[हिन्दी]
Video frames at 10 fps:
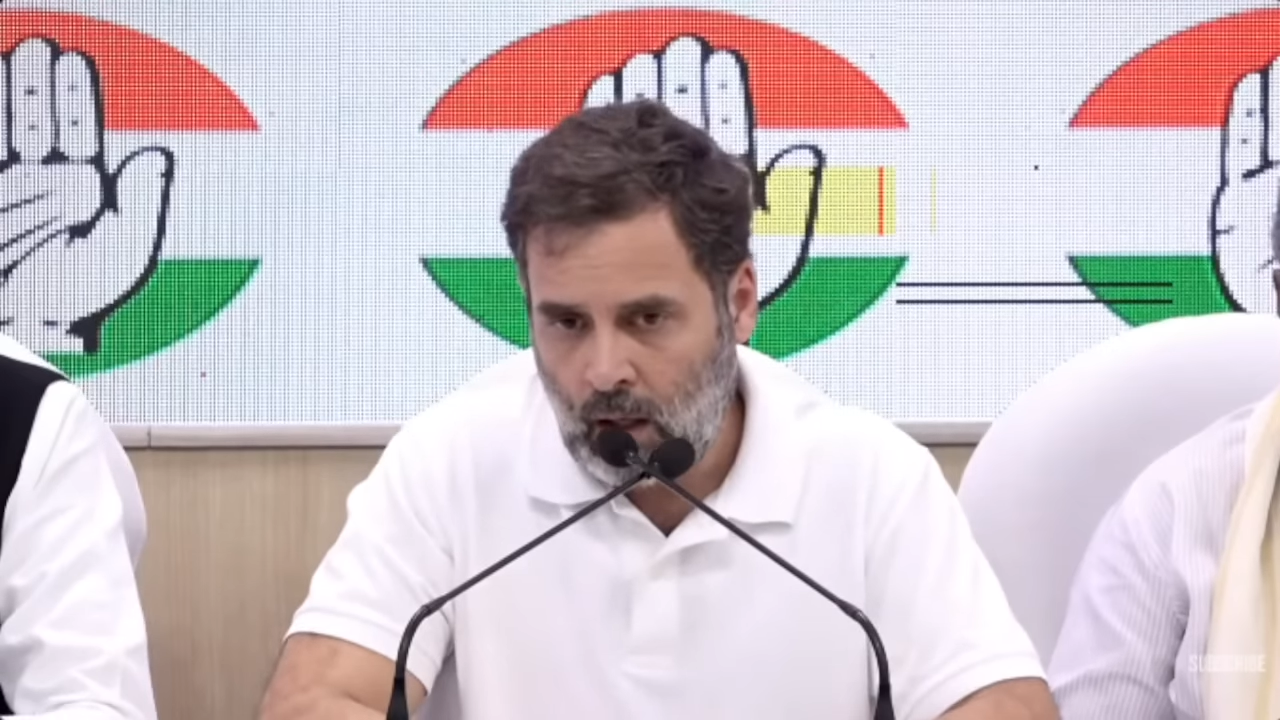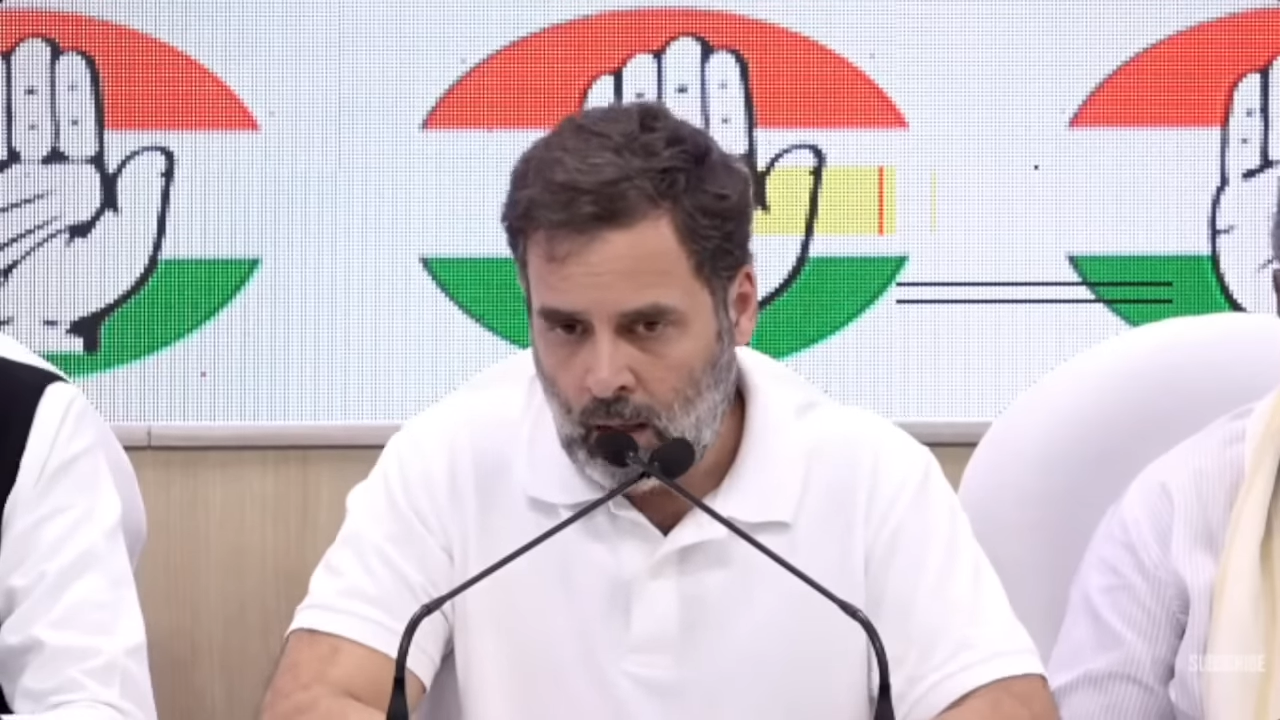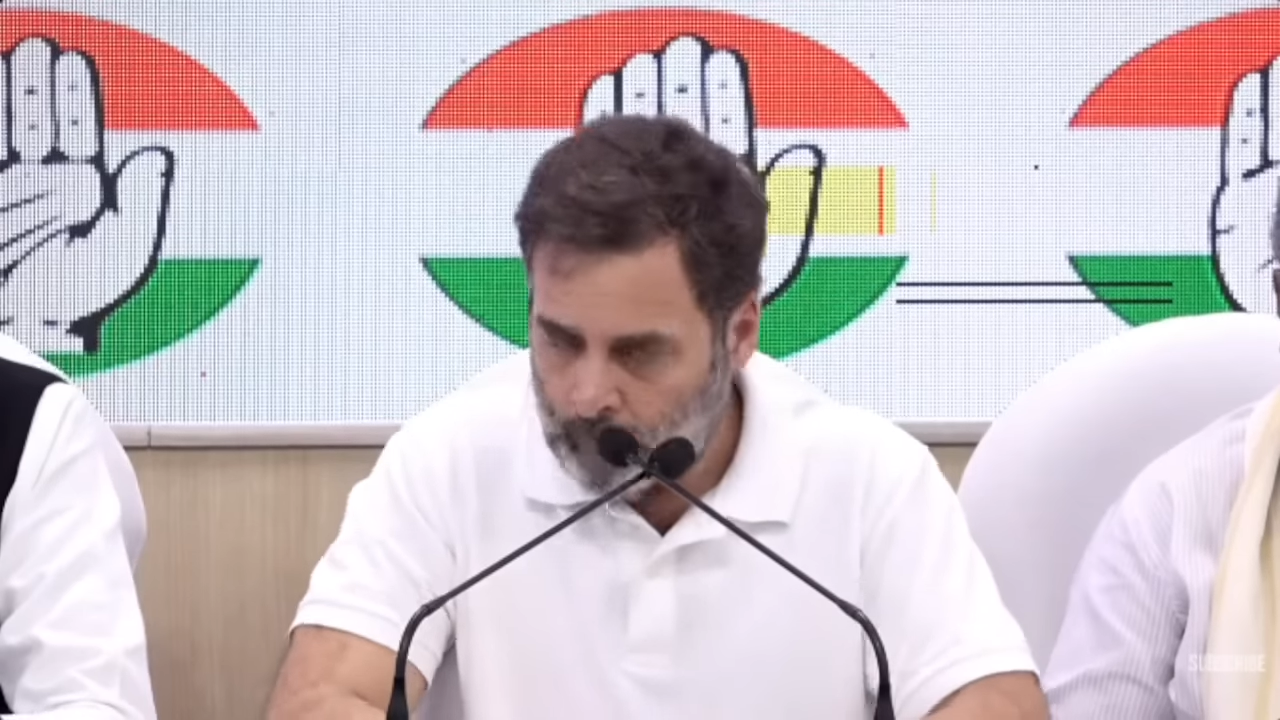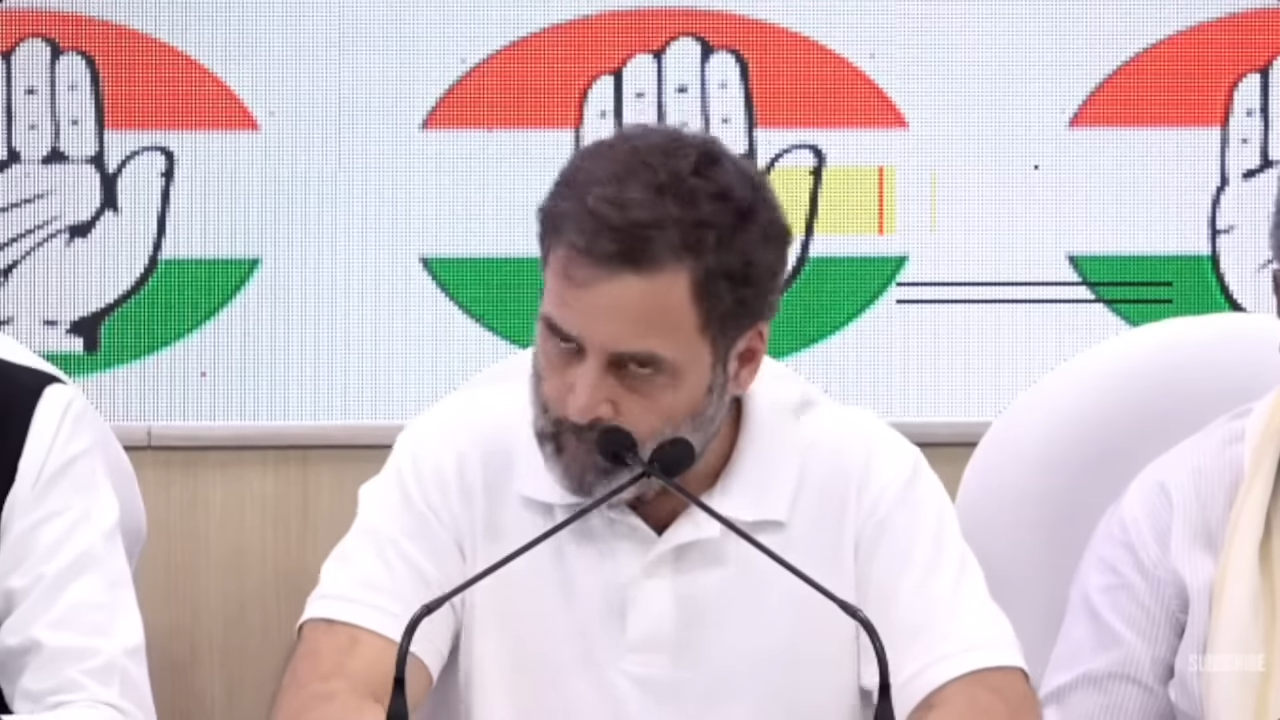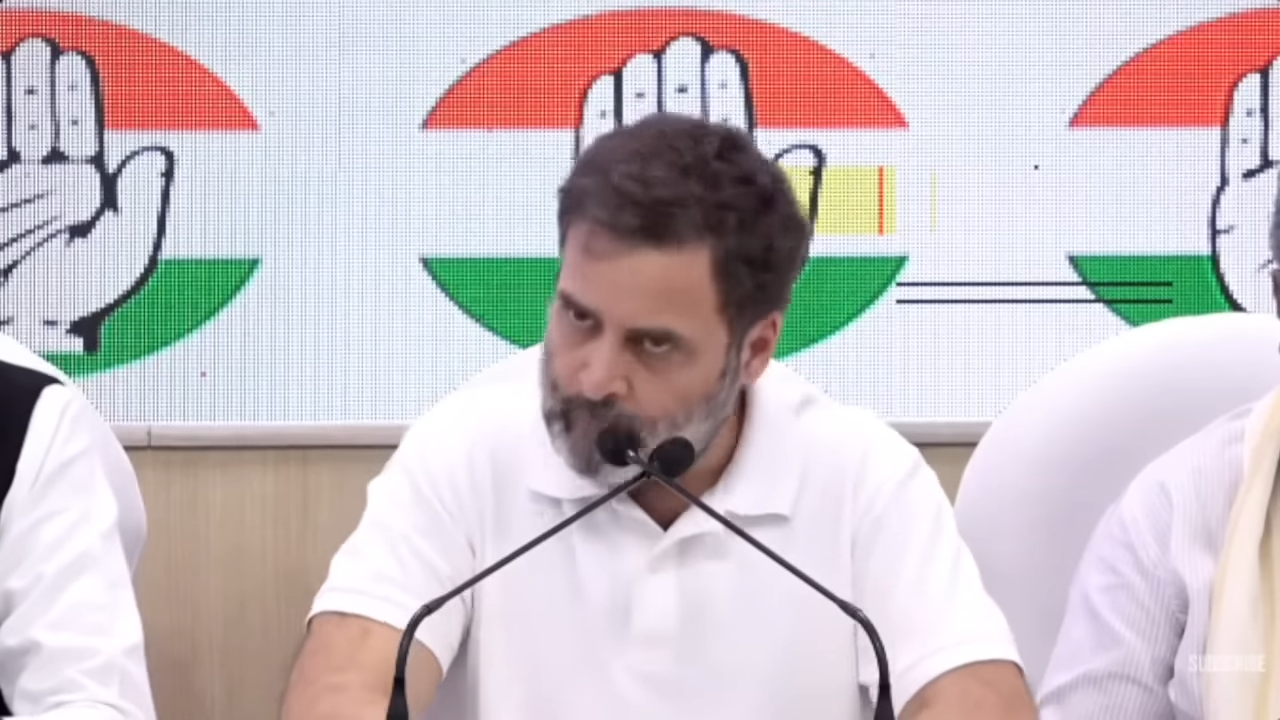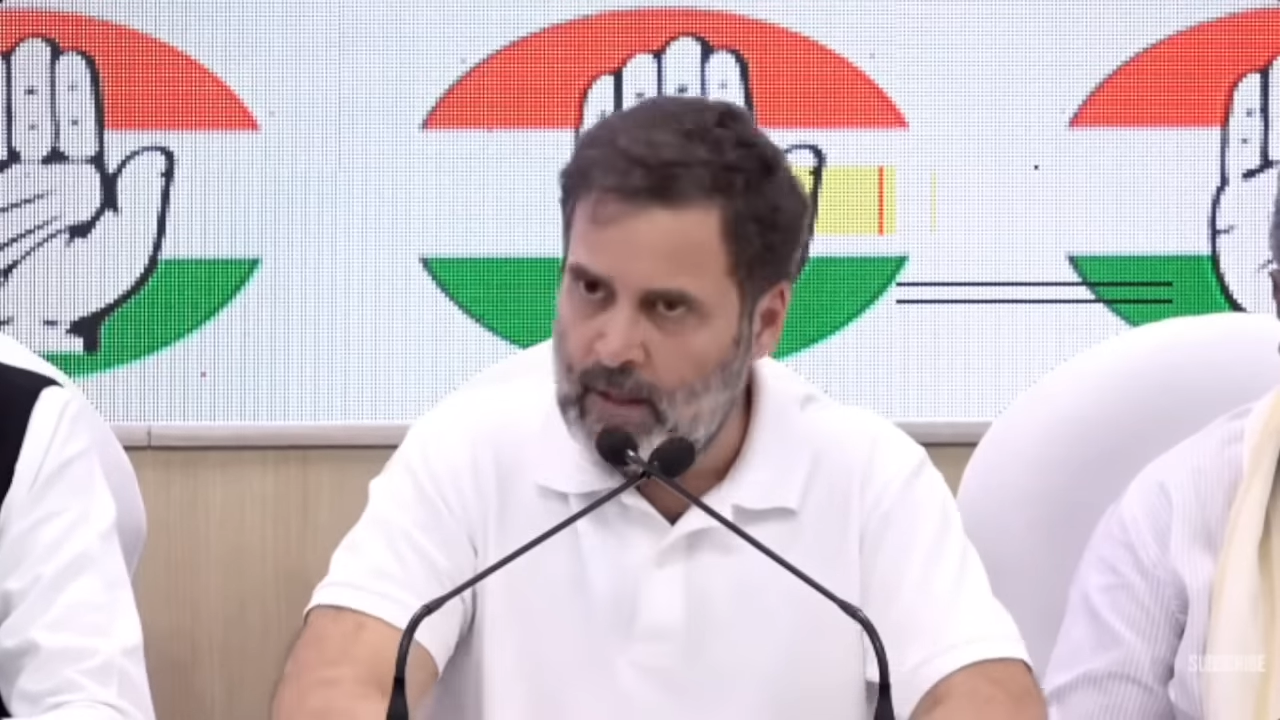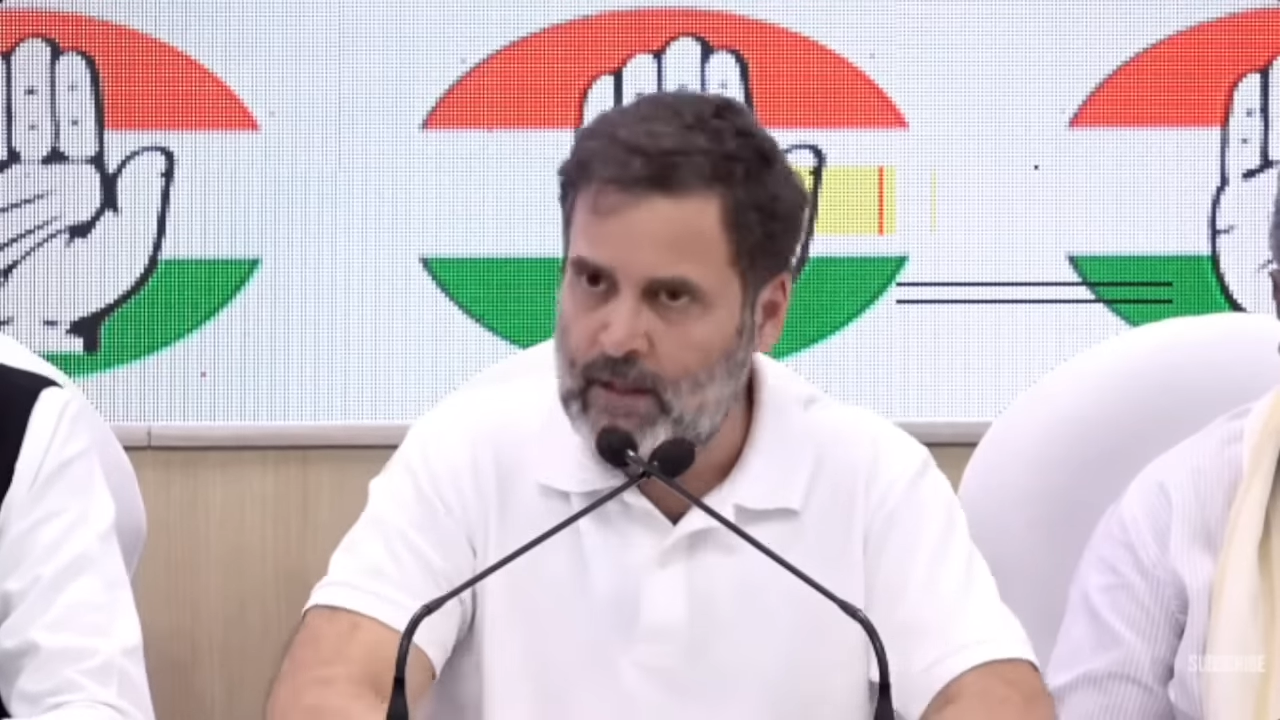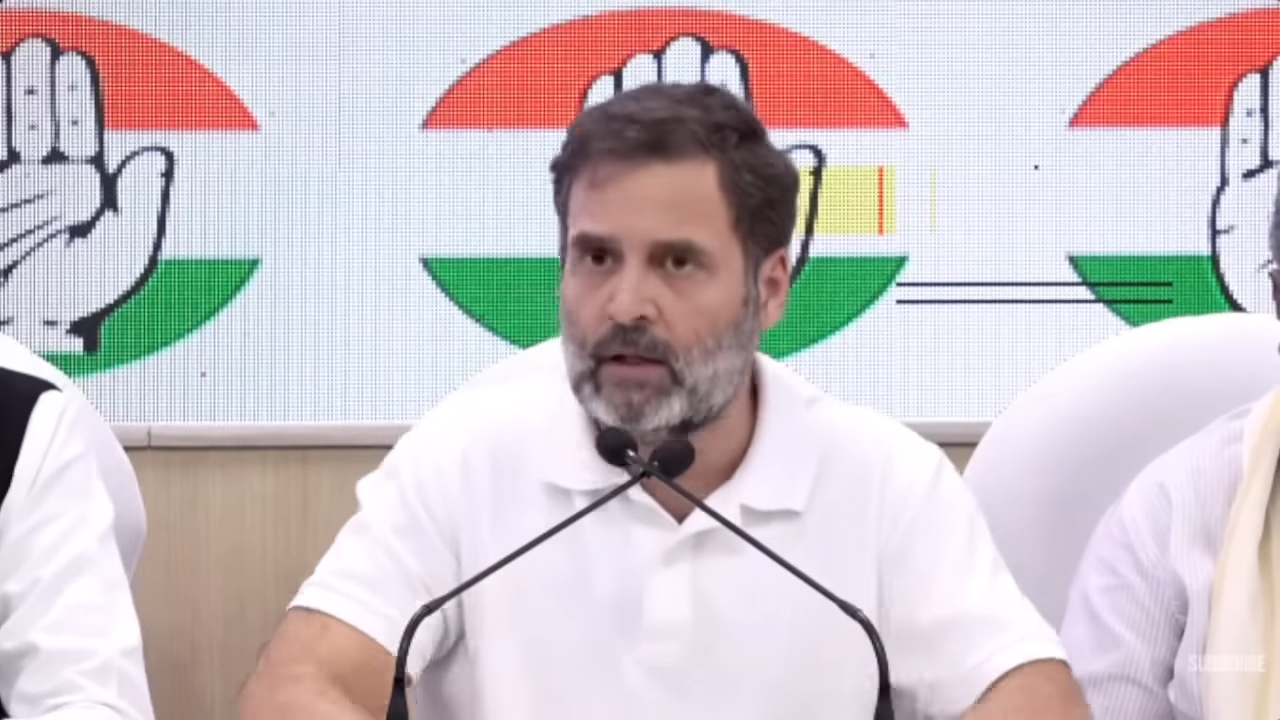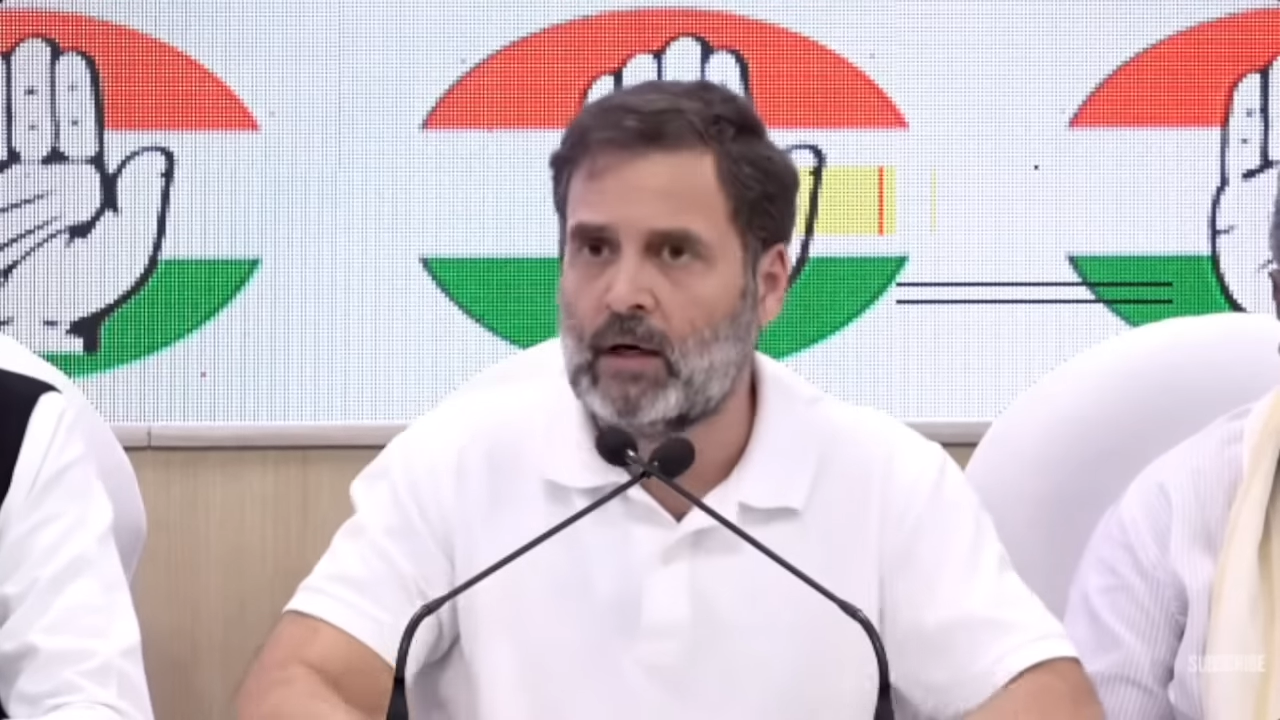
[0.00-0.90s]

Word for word: हम प्रेपरेशन